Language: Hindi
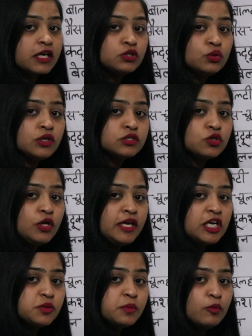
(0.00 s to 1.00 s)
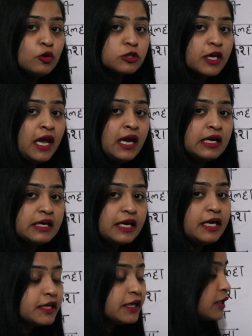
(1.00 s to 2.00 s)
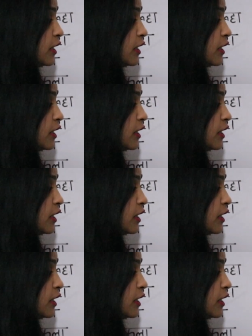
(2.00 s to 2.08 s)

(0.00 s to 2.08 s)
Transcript: कद्दूकस को इंग्लिश में बोलते हैं ग्रेटर